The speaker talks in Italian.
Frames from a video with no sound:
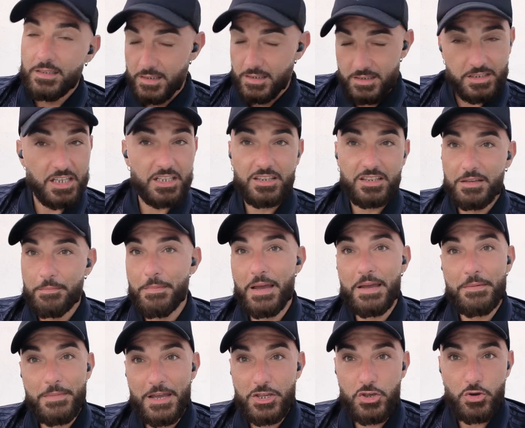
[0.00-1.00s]
Niente, me
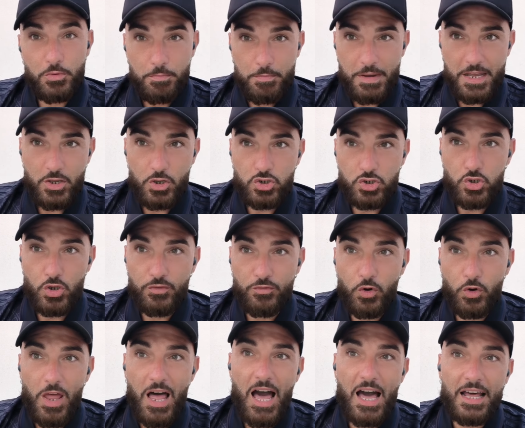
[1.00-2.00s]
meglio, meglio
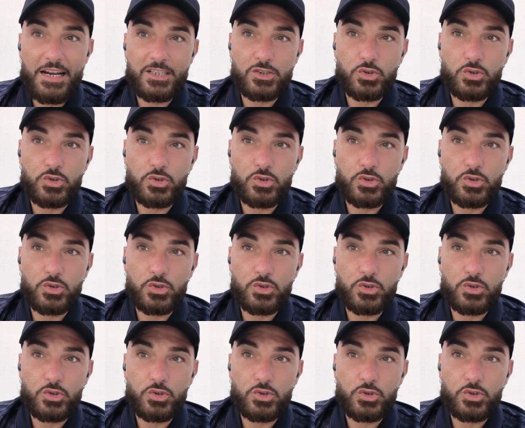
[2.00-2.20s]
sorvolare